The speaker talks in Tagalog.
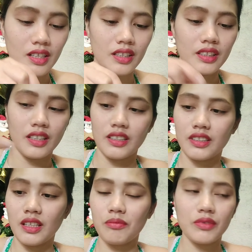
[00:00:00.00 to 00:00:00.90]

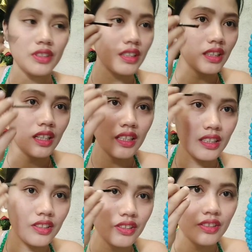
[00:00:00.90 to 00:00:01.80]
Ayan, tapos
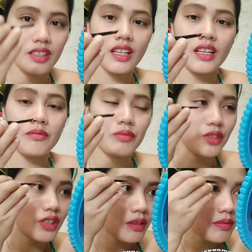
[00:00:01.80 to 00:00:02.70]
igaganon nyo na lang
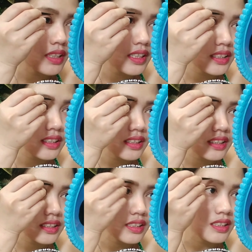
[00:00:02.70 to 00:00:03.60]
po siya mga
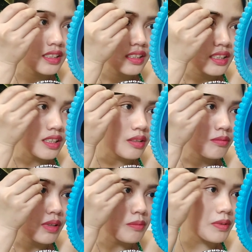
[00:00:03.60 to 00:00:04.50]
sis.
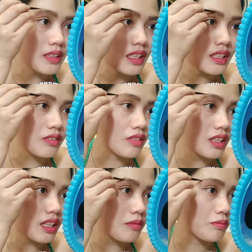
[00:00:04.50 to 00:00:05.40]
Papantayin nyo
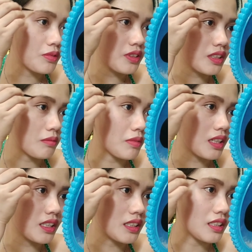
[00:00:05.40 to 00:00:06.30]
na lang po siya
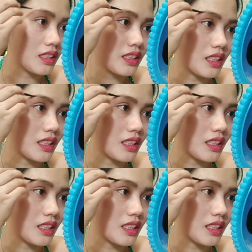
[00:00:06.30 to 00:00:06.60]
mga sis.